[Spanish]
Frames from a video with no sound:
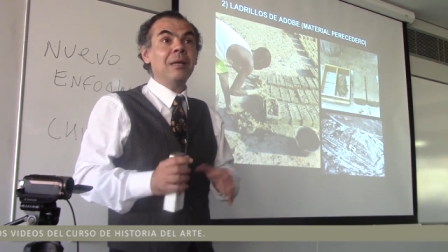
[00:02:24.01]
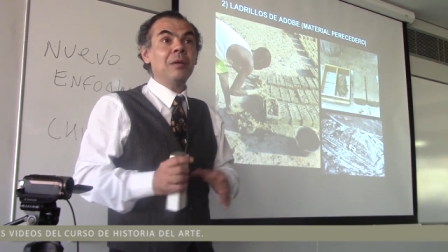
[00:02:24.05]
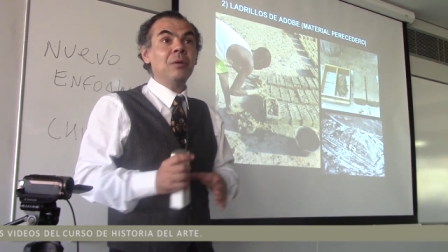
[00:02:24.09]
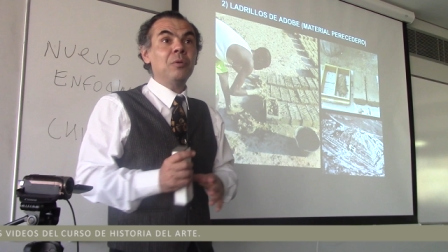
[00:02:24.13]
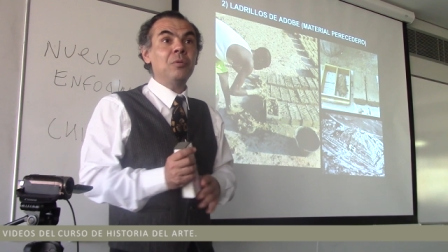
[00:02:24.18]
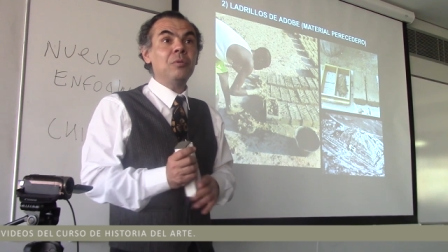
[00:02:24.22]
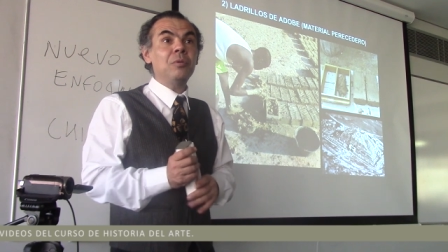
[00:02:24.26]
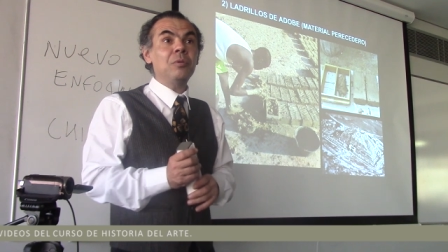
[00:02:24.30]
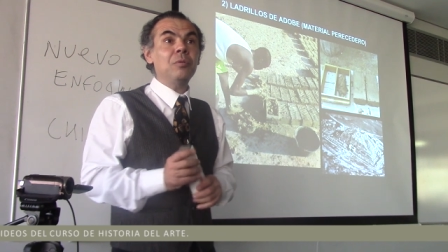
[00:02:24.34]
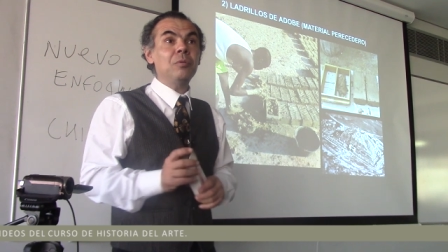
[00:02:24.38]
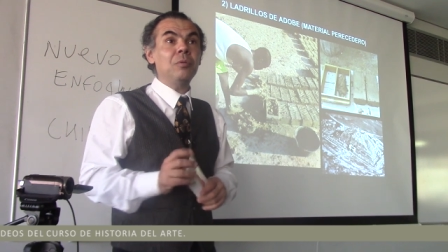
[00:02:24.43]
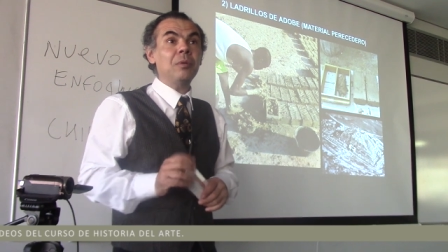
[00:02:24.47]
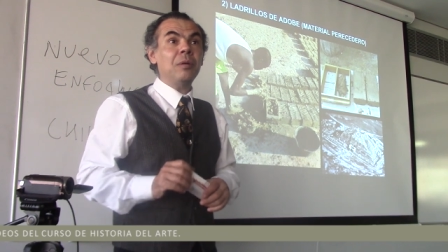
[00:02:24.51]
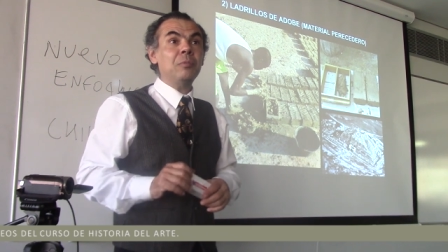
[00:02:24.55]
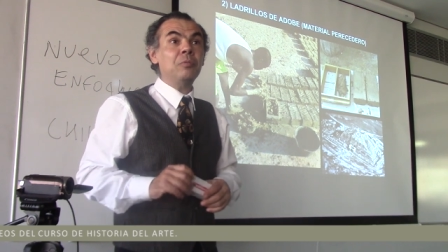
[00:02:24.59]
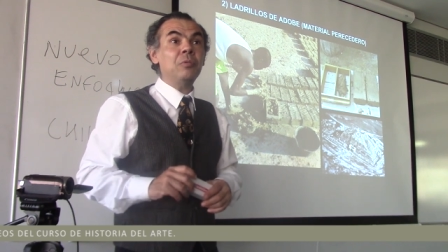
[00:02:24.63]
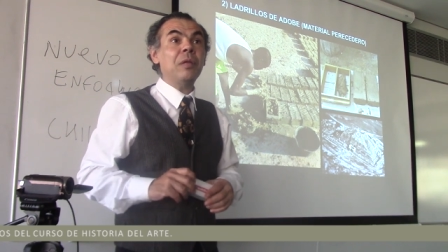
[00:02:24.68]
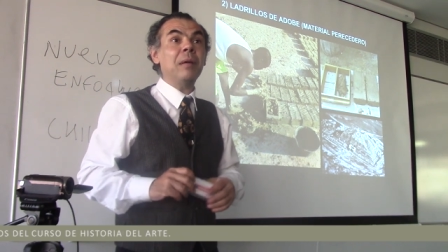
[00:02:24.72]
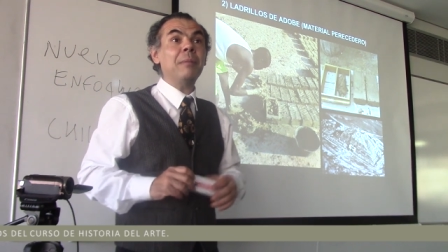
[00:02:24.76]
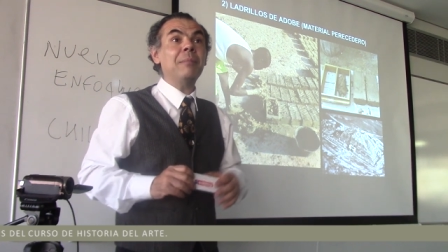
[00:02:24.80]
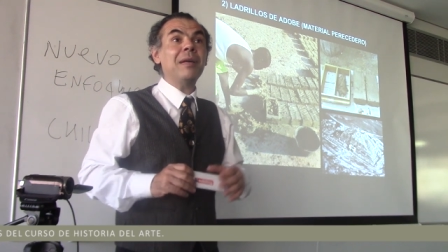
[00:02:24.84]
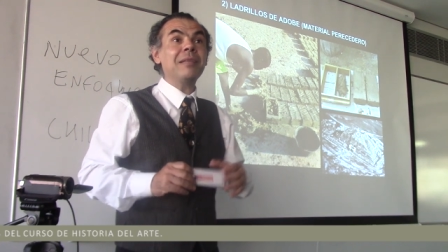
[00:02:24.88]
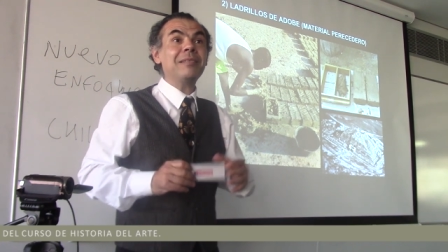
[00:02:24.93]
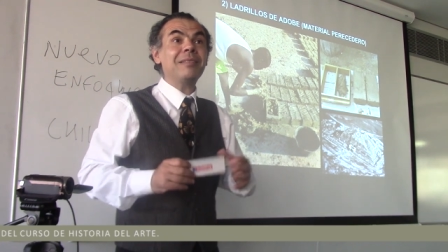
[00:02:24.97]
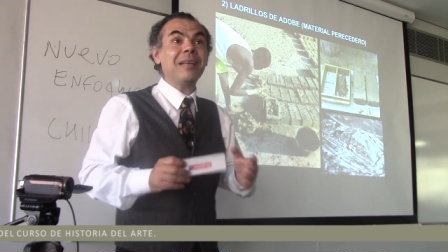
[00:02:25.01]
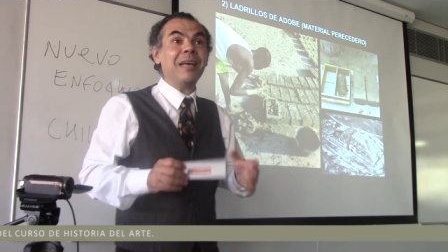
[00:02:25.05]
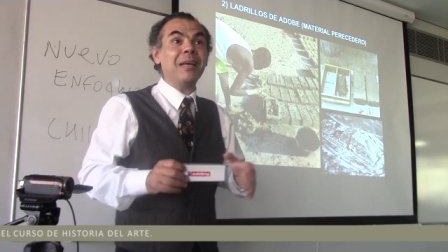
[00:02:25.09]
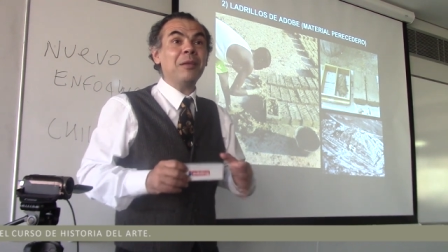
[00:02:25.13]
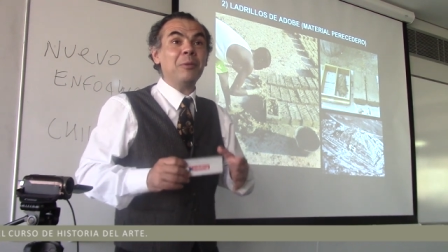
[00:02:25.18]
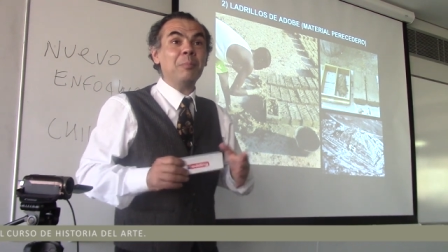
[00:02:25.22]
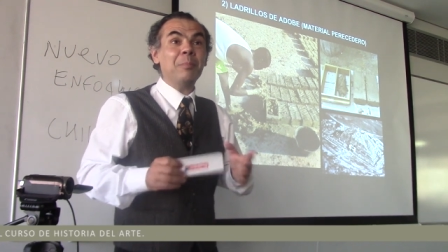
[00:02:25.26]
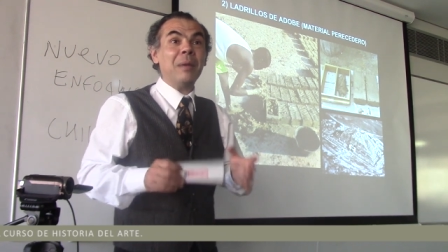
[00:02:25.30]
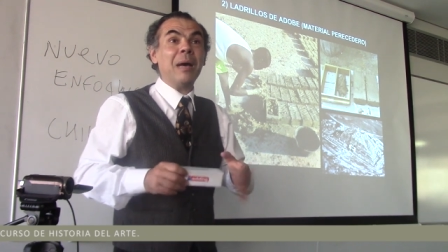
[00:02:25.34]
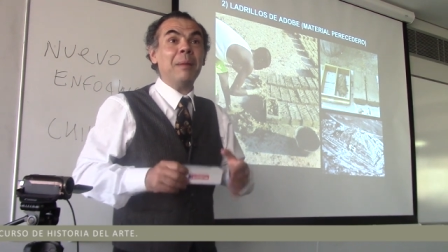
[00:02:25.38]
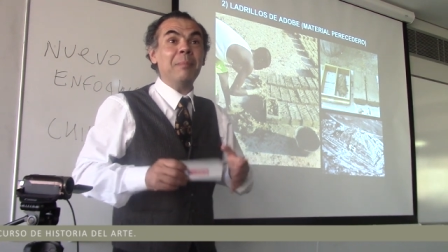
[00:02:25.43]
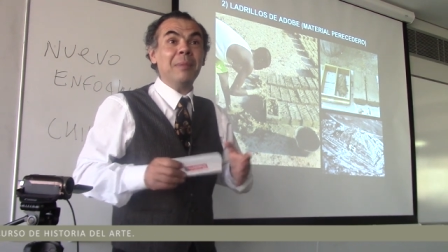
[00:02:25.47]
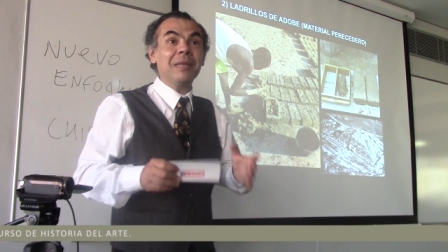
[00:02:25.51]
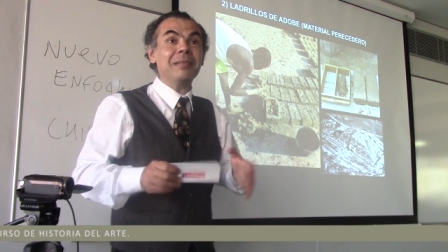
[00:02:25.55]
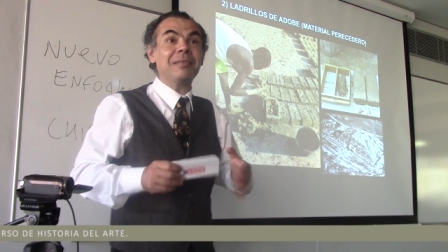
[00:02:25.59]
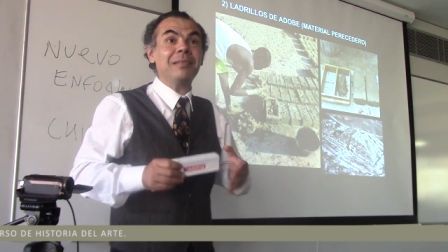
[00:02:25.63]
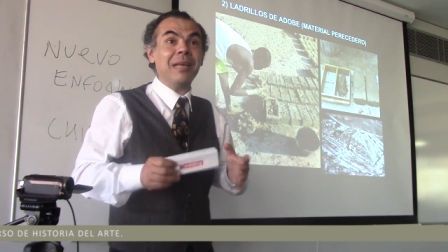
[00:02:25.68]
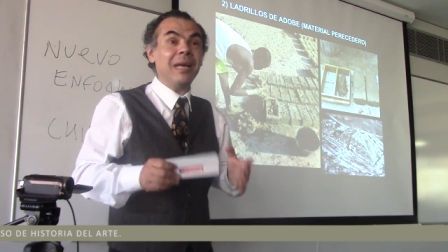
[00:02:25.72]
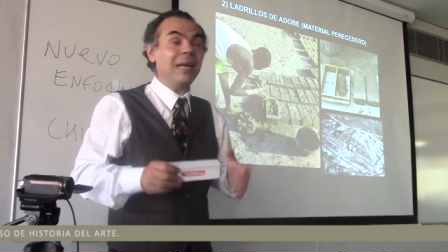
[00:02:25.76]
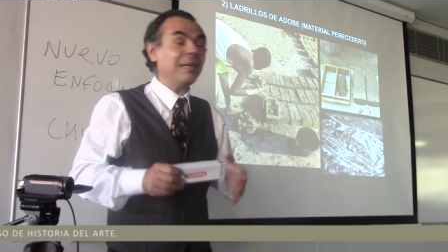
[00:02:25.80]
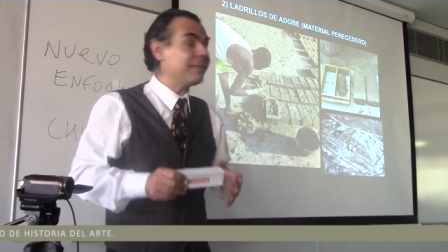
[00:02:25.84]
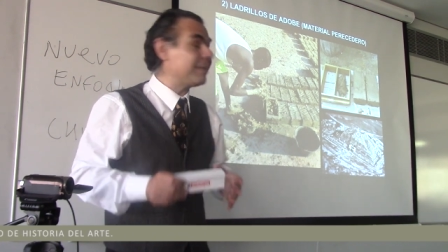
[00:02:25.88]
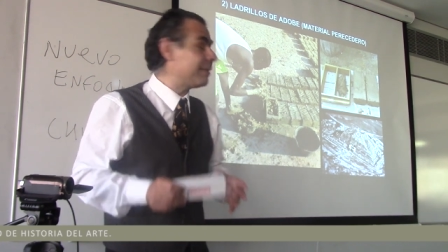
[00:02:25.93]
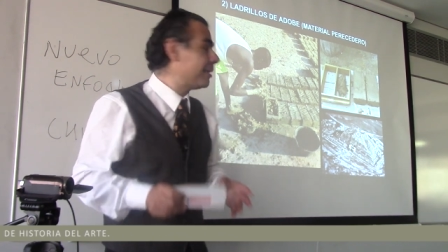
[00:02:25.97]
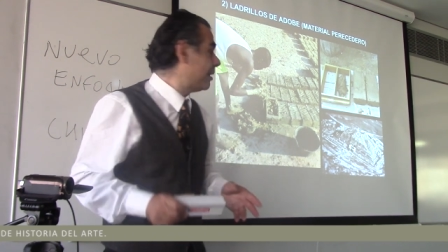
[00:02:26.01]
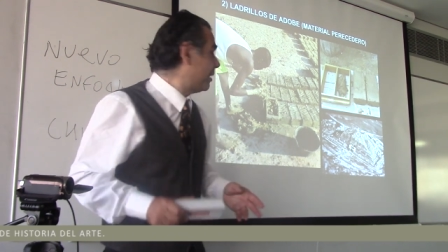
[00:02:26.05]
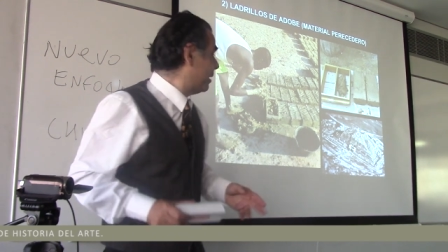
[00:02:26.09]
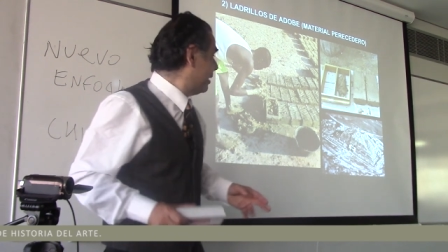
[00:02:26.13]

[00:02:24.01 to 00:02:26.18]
un, amasás